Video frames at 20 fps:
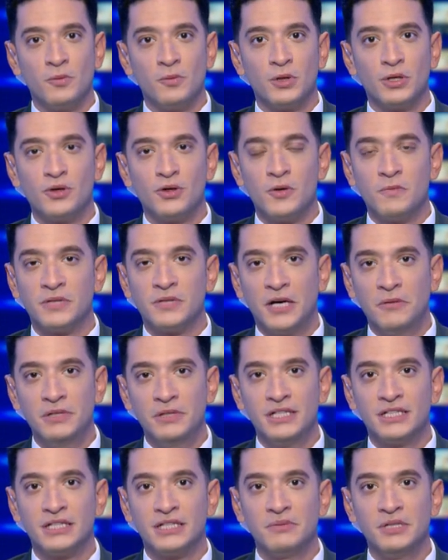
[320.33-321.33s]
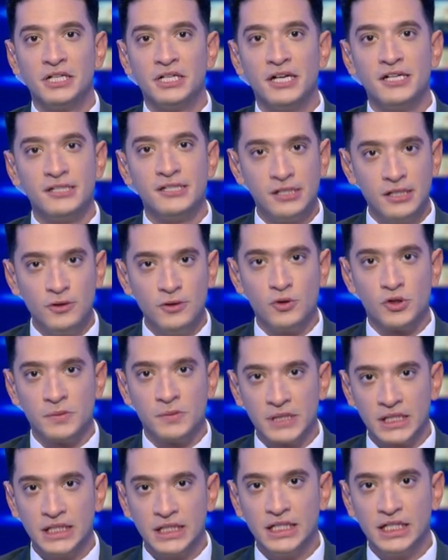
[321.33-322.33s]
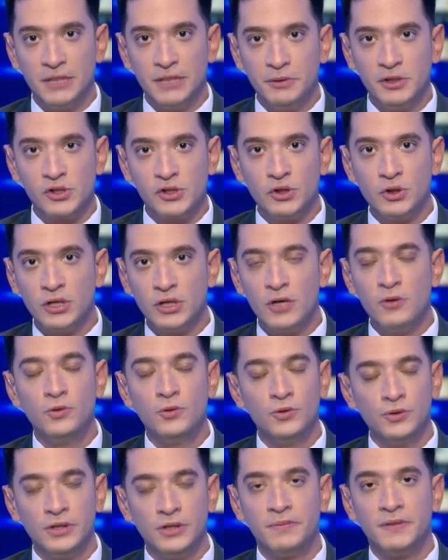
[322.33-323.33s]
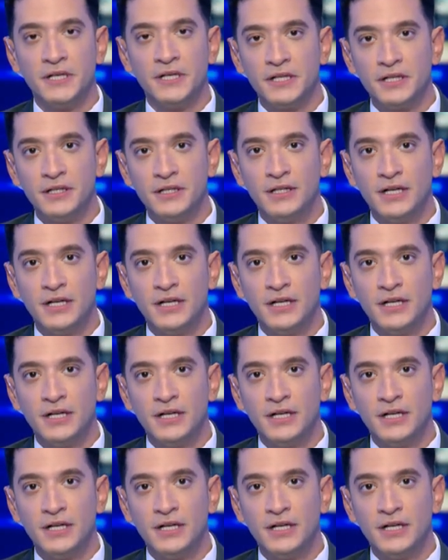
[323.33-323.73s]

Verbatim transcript: يمكنكم تحميل تطبيق إكسترا نيوز من خلال أبل ستور أو جوجل بلاي